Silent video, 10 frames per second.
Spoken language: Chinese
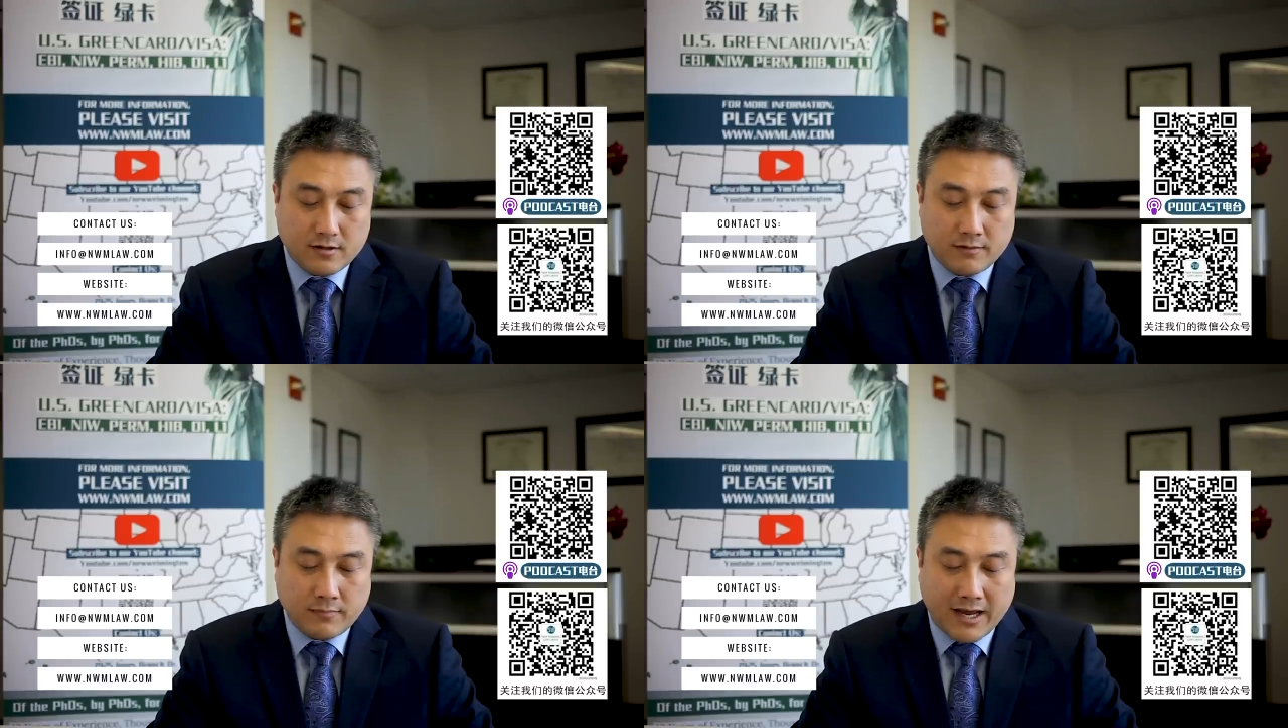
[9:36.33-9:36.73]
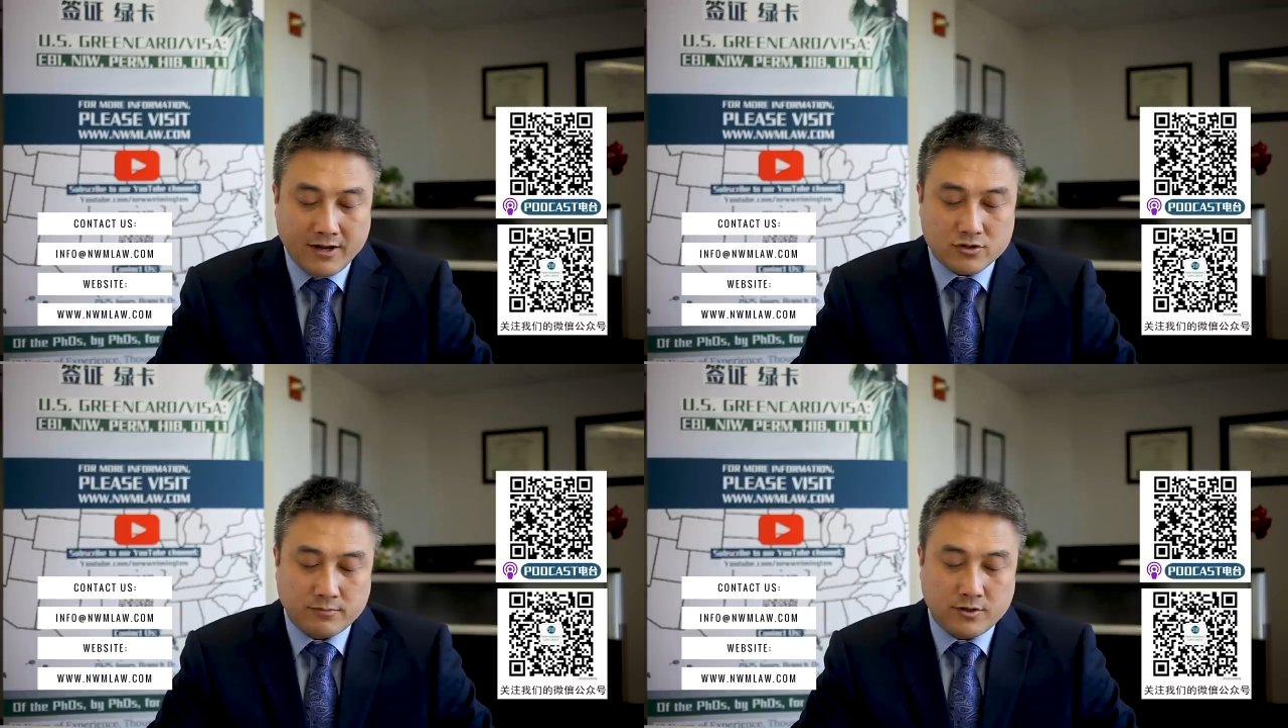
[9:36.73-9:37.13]
那么还
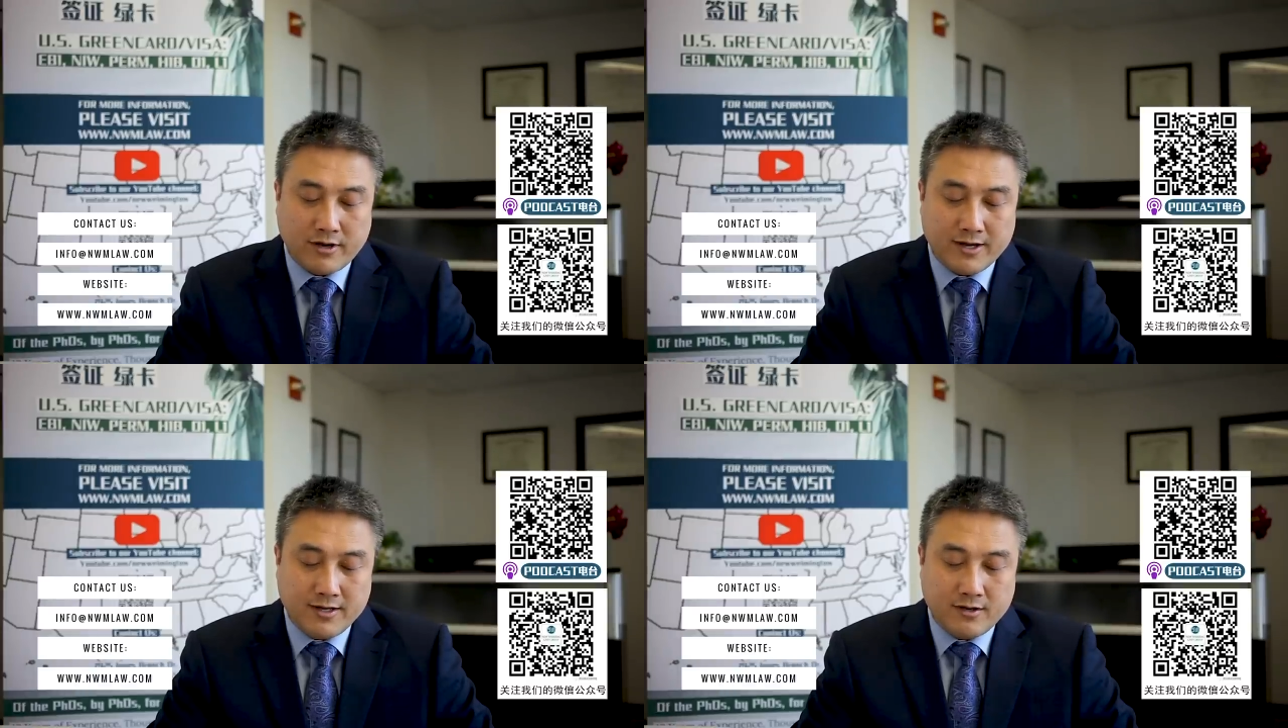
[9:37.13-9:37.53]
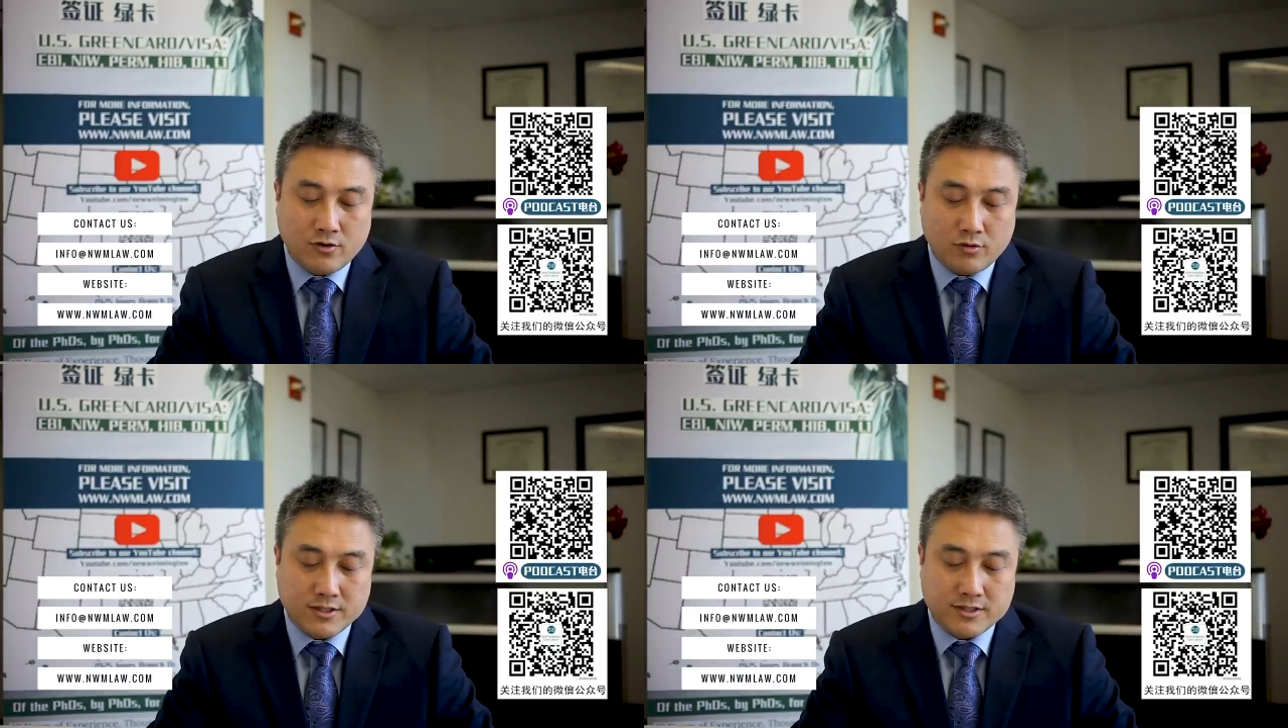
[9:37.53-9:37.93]
有什么原因
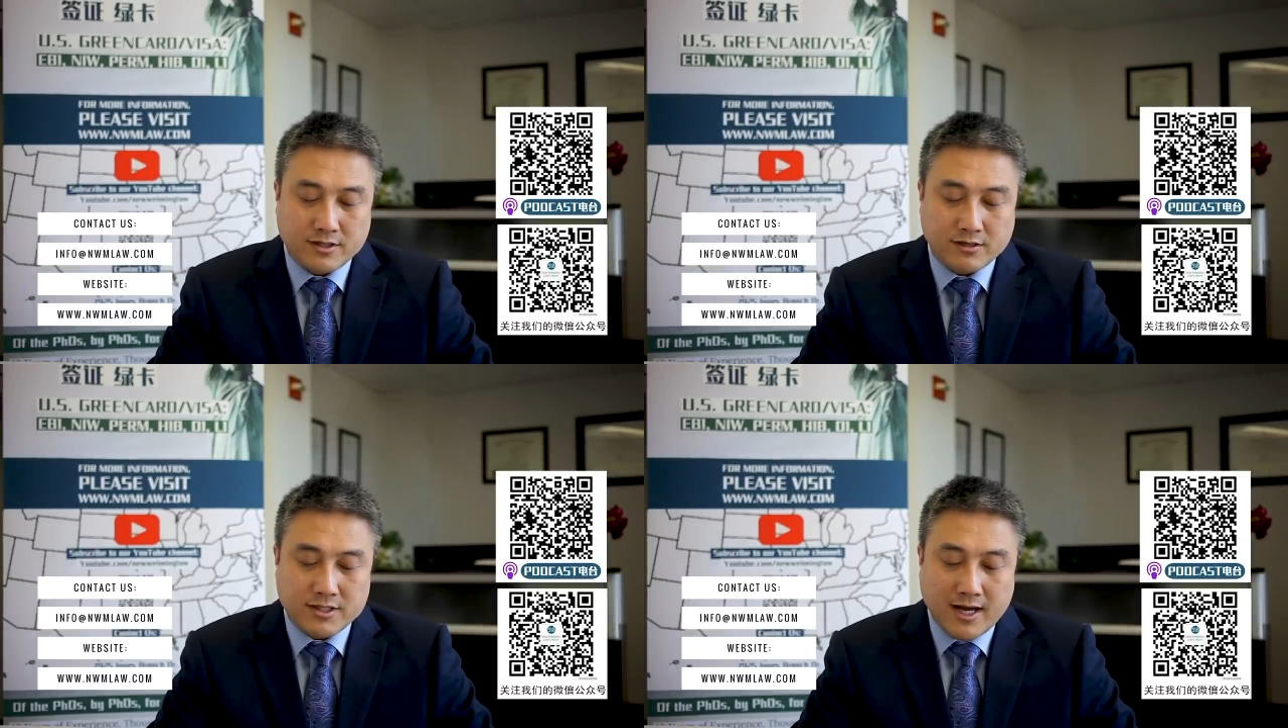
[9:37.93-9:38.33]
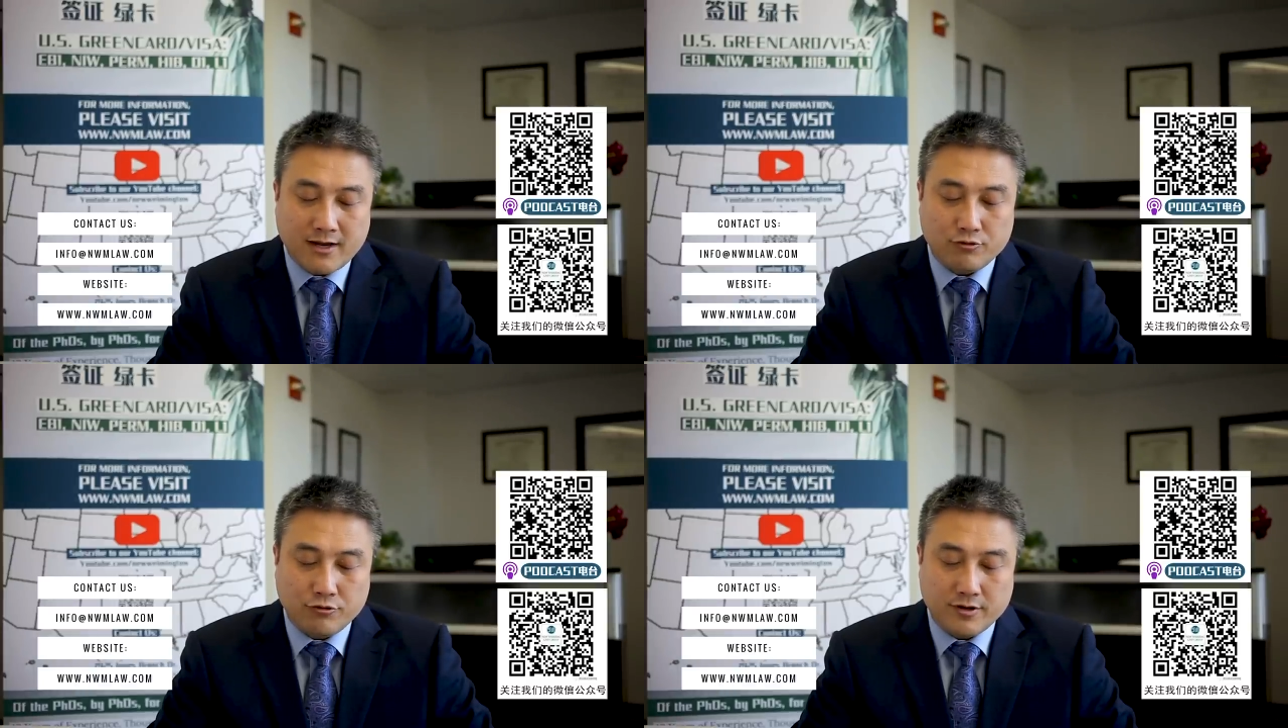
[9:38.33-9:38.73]
会倾
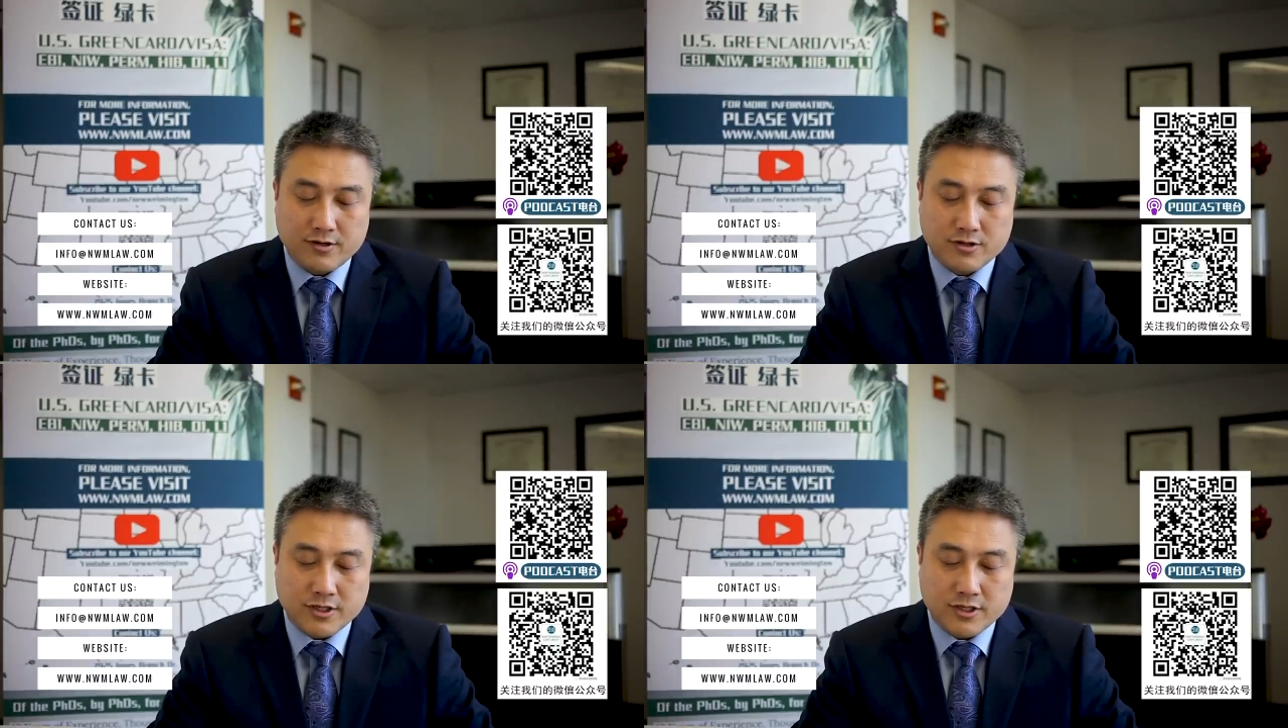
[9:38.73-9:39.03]
向于